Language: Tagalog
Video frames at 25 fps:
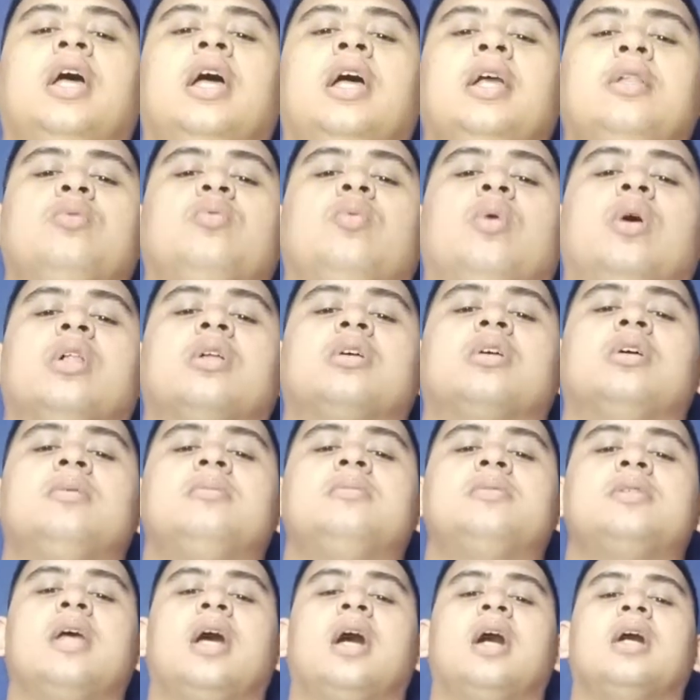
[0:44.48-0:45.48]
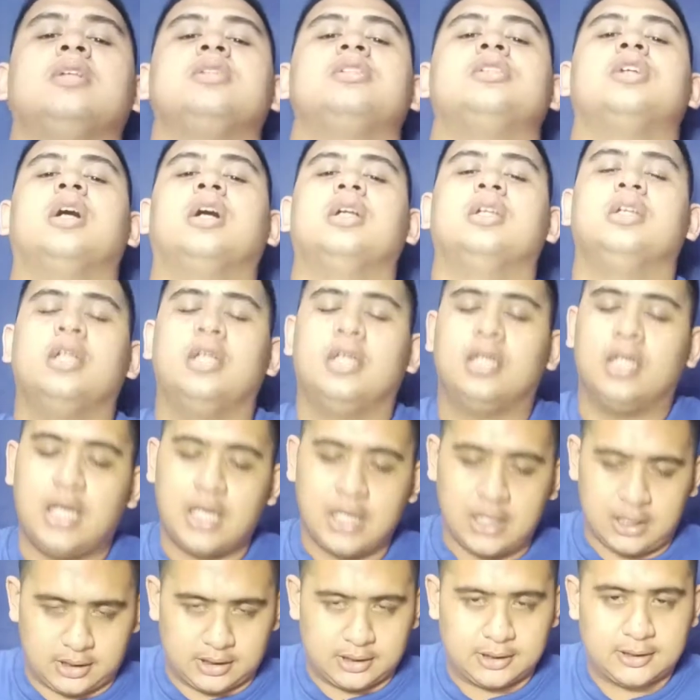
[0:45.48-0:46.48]
and welcome sa aking channel
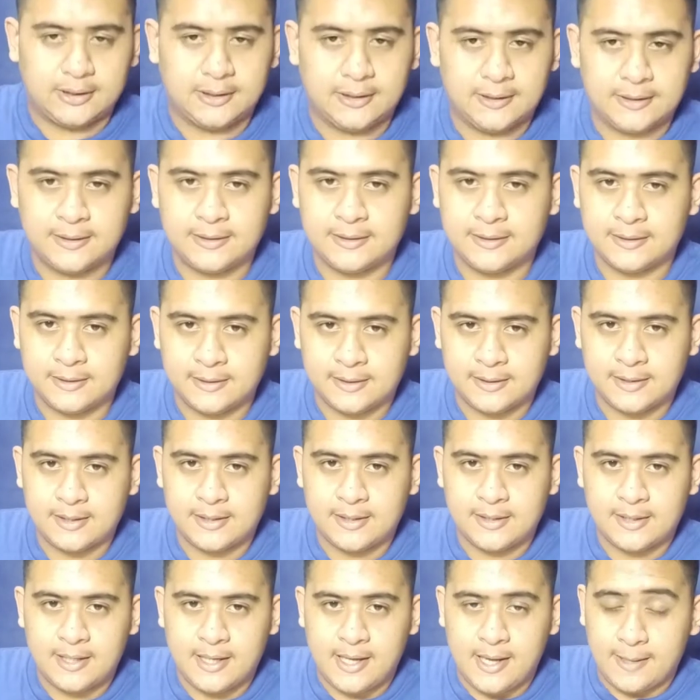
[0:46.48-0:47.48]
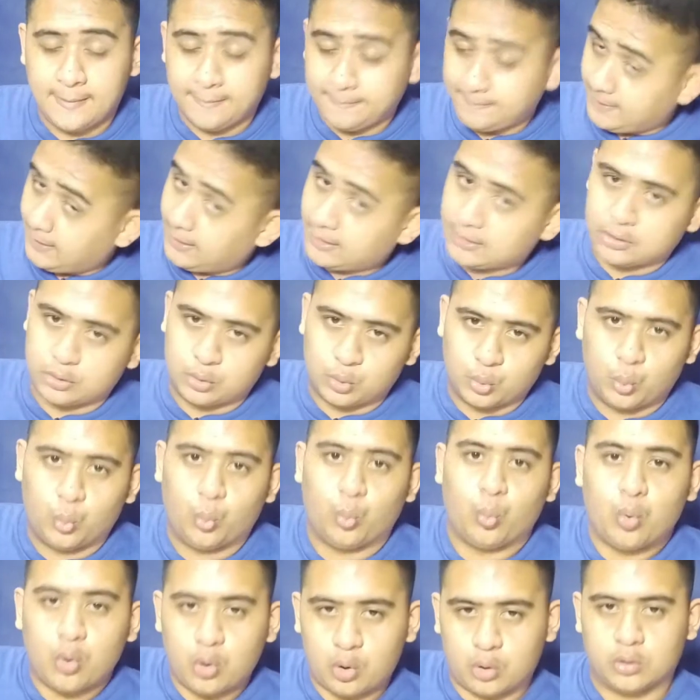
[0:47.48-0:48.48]
ang Dare
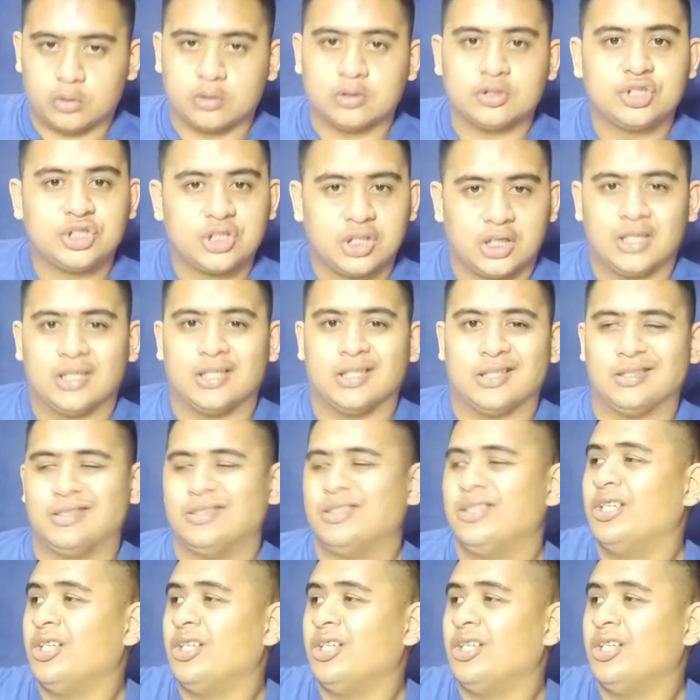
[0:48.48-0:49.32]
Cool World Channel.